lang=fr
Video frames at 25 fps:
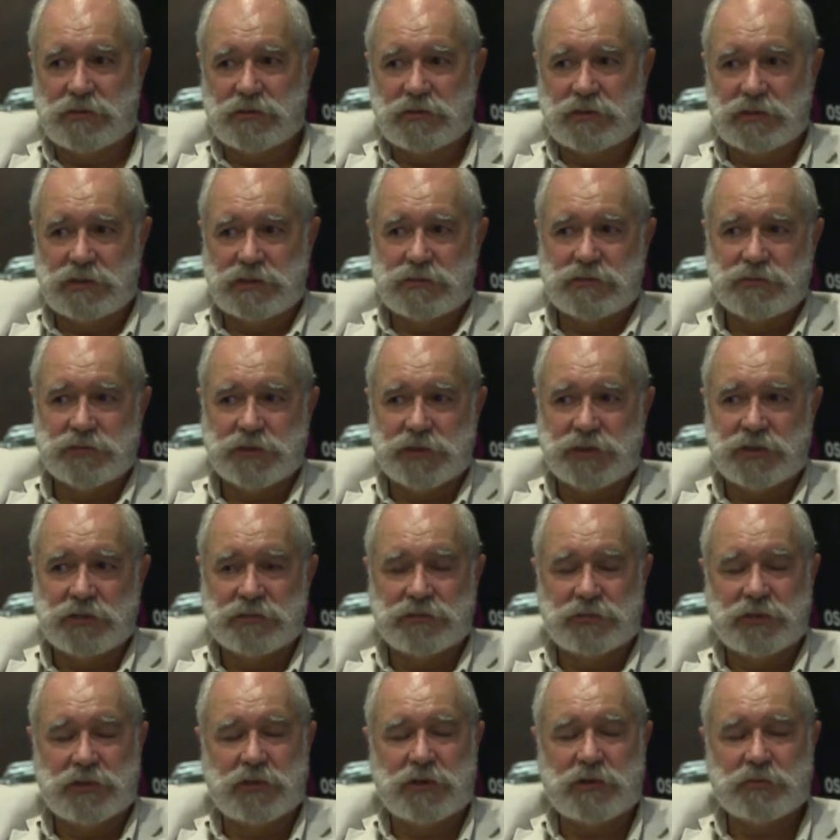les ouvriers, ont
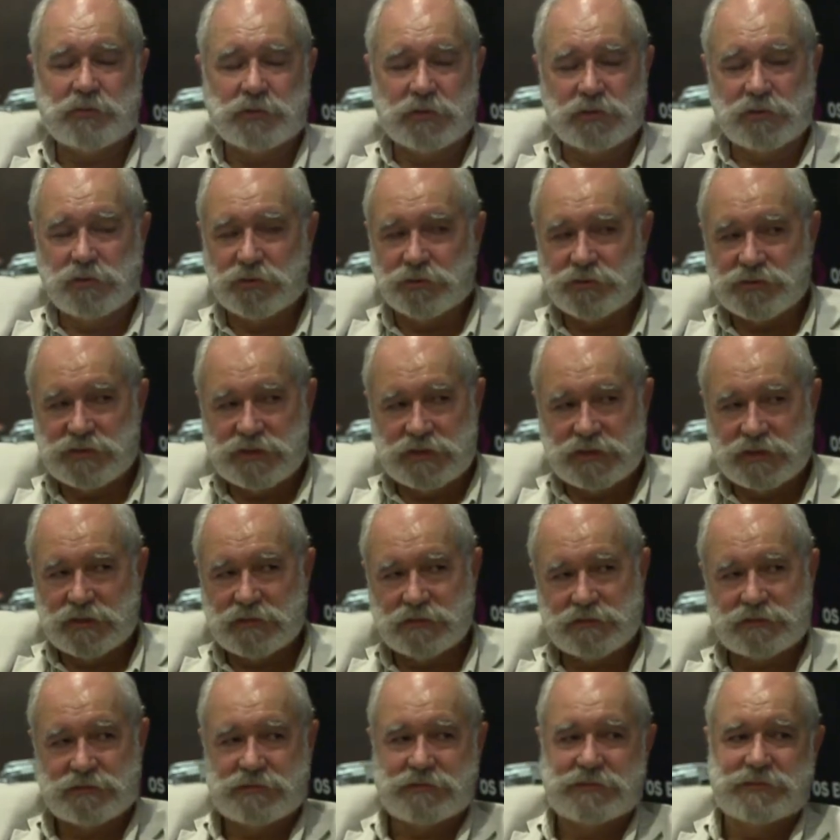voulu leur prendre leur
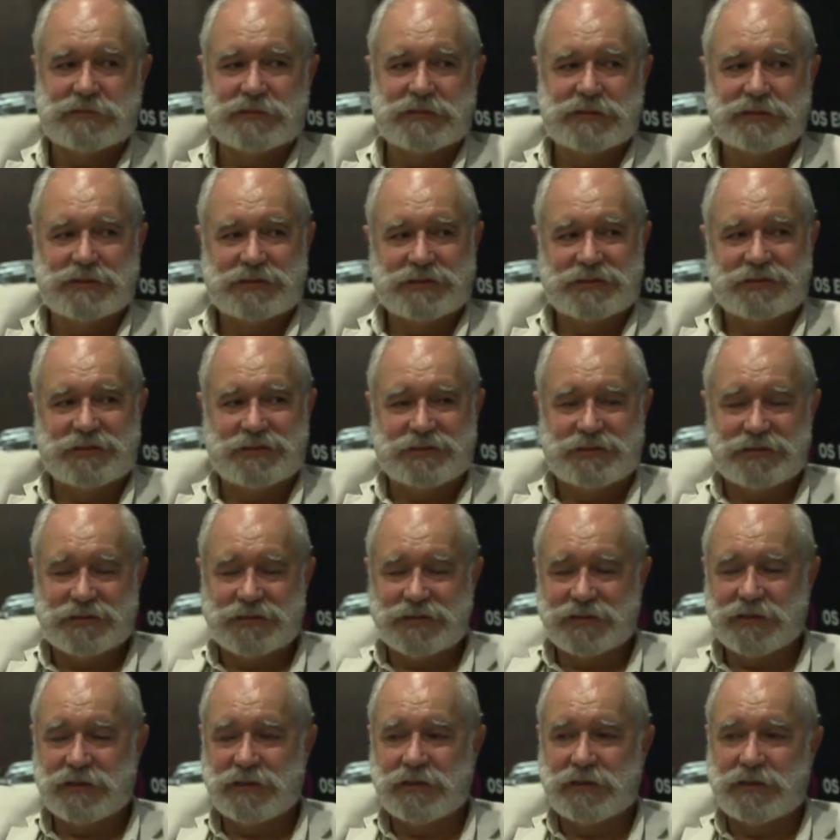usine.
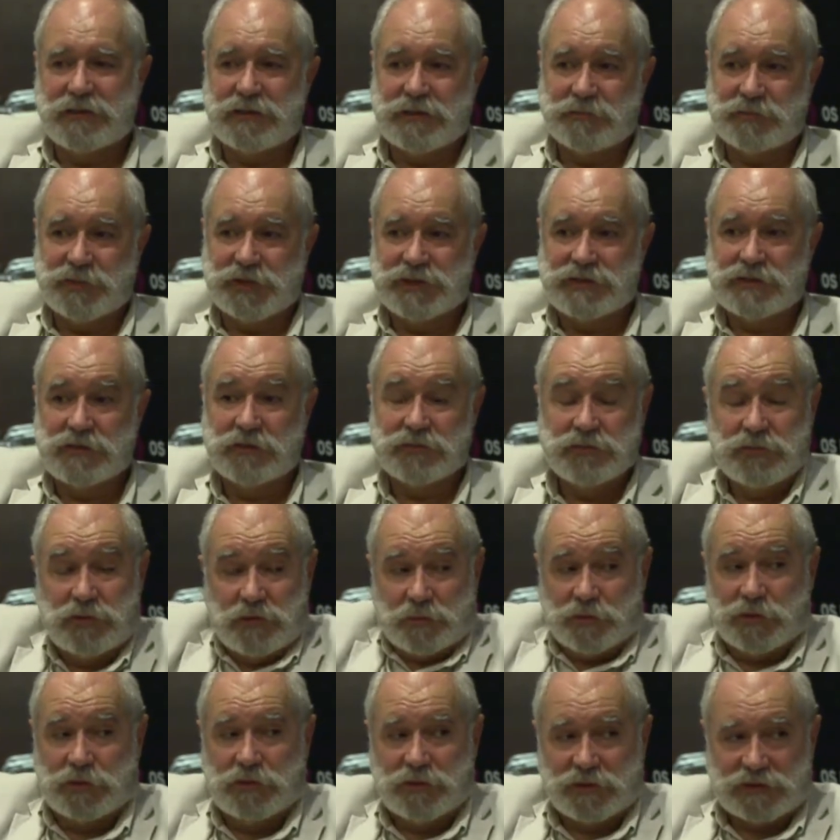Et les paysans voulaient leur
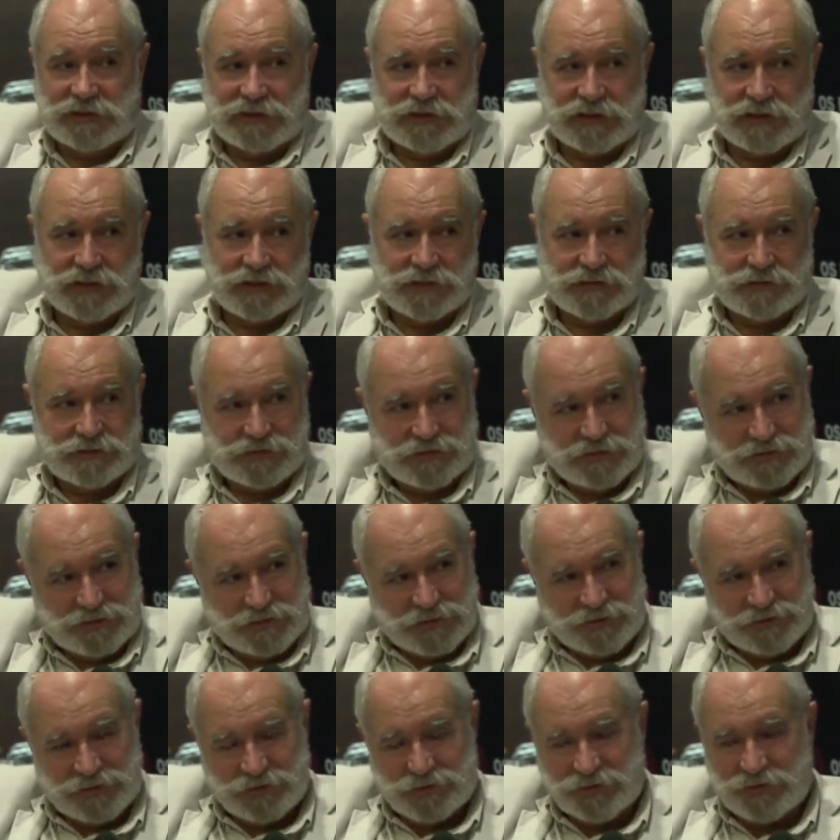prendre leur terre.
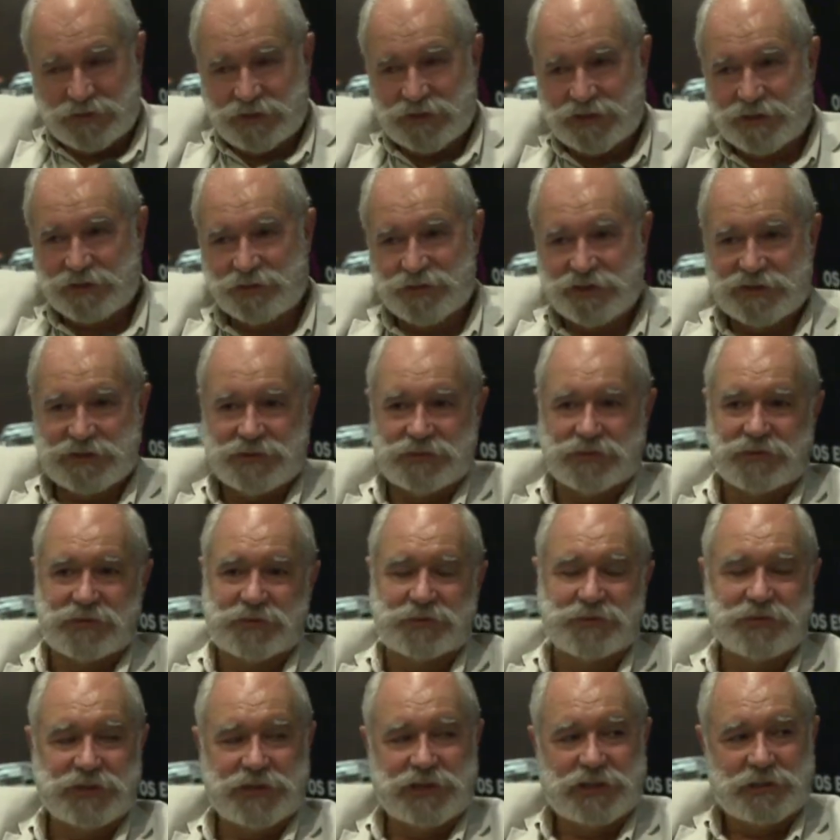Donc la connexion entre
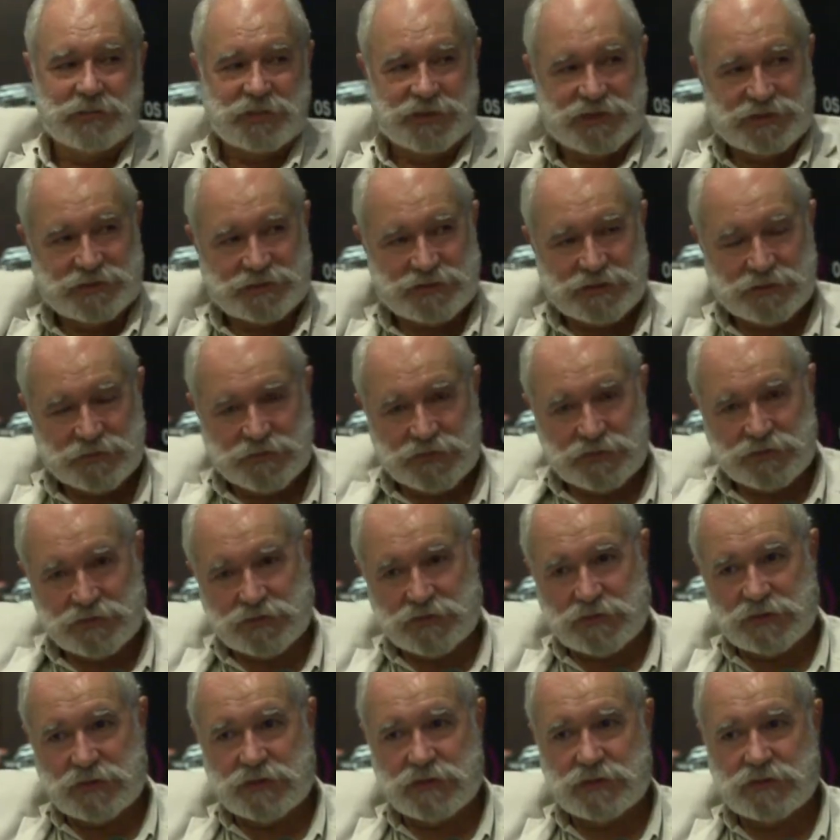ouvriers et paysans s'est faite sur
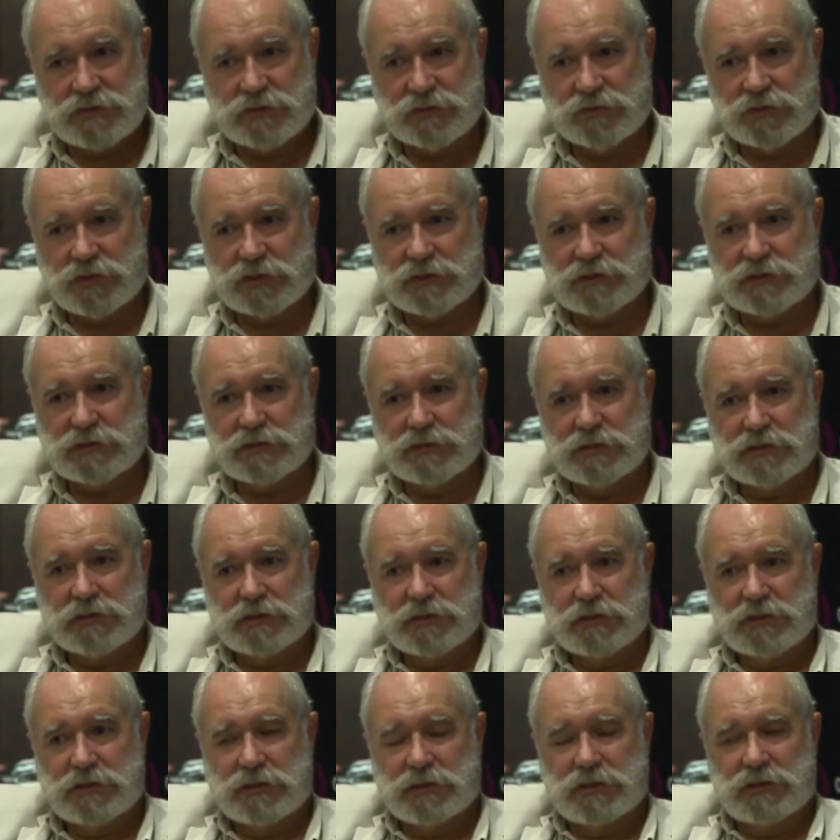cette question-là.
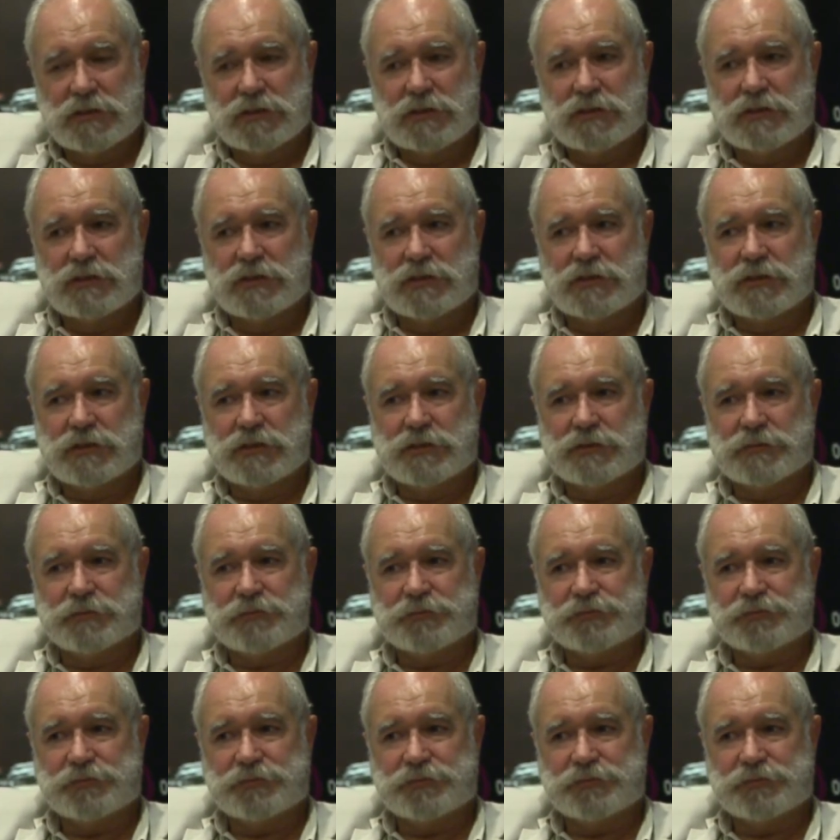Euh,